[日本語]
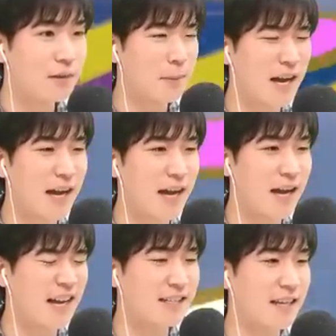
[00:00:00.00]

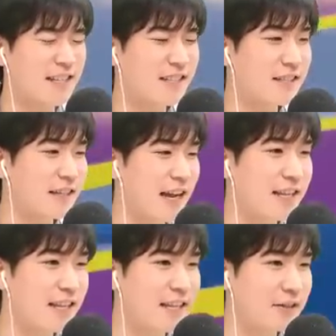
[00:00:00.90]
まあさすが
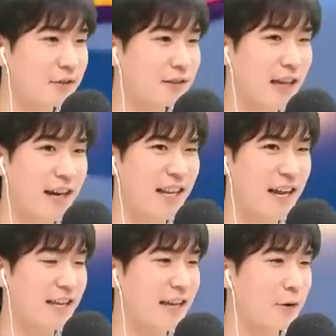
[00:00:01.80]
に打たれ
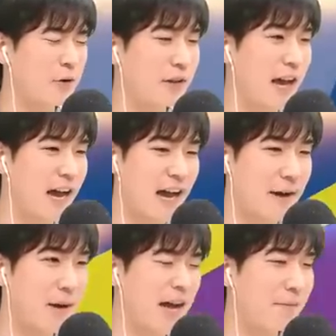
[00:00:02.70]
ないだろうな。
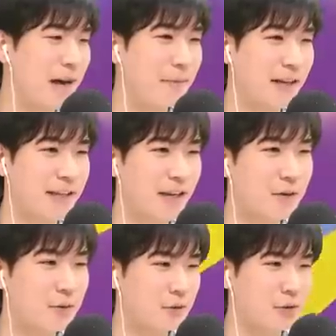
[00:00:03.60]
まあまあまあ結
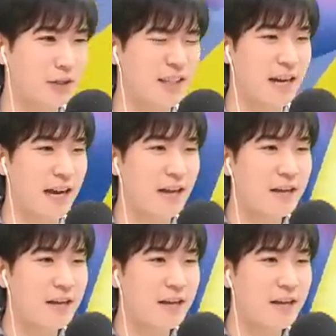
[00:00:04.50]
構ちょっと被弾が